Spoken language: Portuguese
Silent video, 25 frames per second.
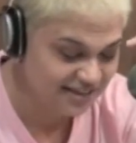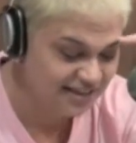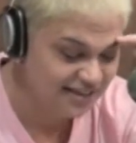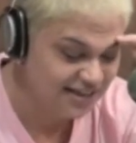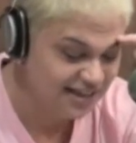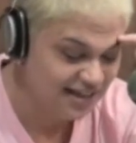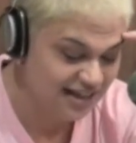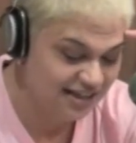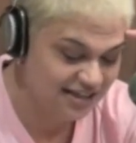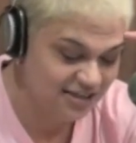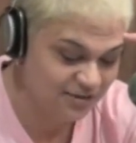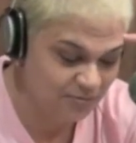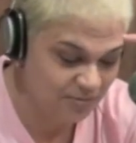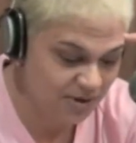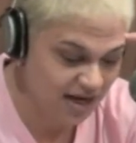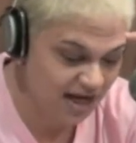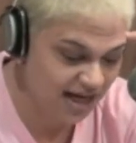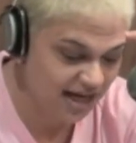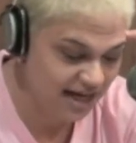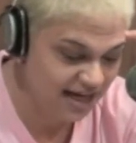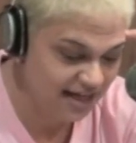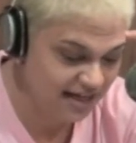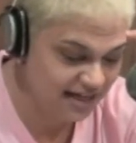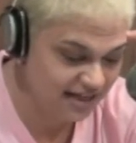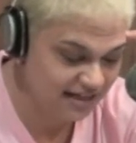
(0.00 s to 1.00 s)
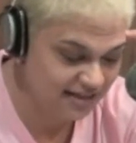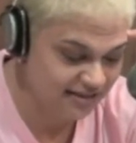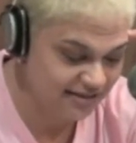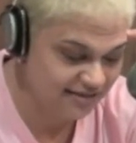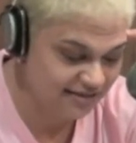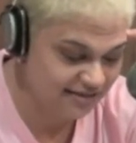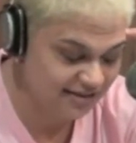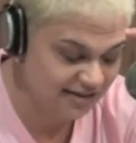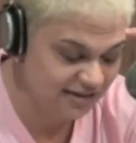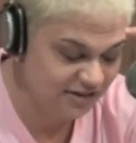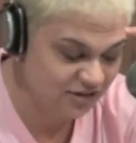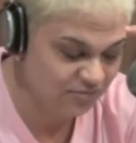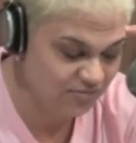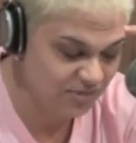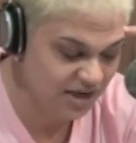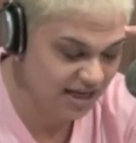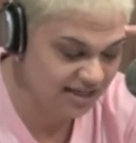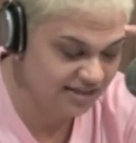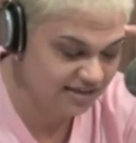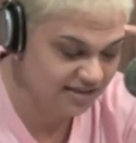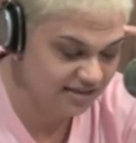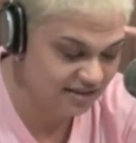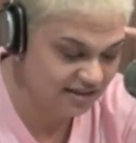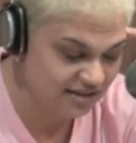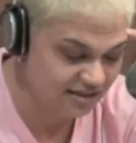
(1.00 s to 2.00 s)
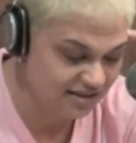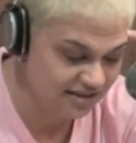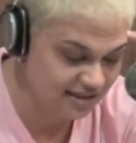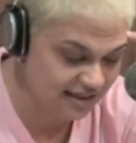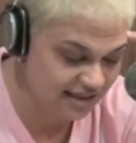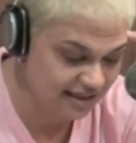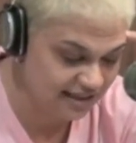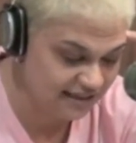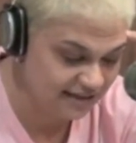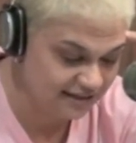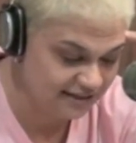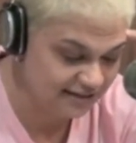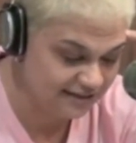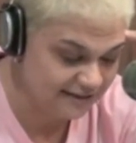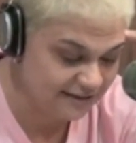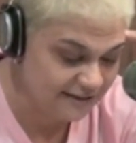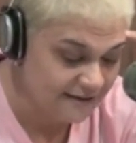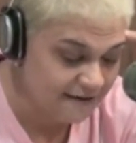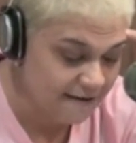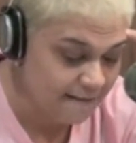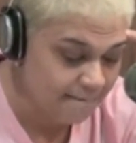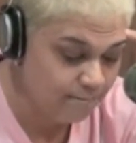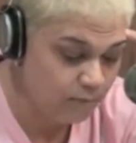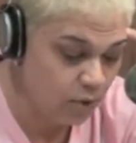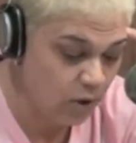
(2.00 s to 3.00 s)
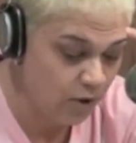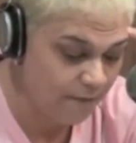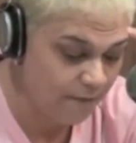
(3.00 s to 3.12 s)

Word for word: as mais as mais estressadas. O México Bom,